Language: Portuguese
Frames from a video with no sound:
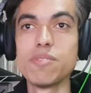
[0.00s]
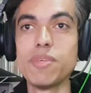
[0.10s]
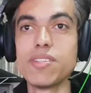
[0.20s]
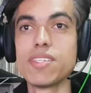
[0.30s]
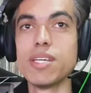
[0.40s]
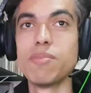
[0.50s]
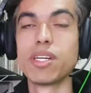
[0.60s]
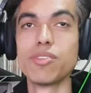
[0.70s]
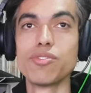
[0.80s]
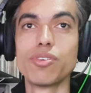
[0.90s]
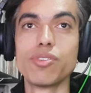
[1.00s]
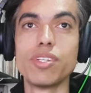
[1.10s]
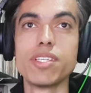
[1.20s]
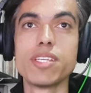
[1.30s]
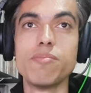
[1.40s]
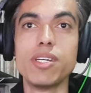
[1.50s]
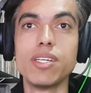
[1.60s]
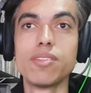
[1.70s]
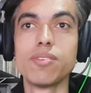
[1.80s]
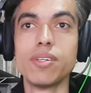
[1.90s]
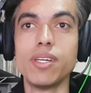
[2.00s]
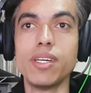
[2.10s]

menos aí pegando jogo no lançamento.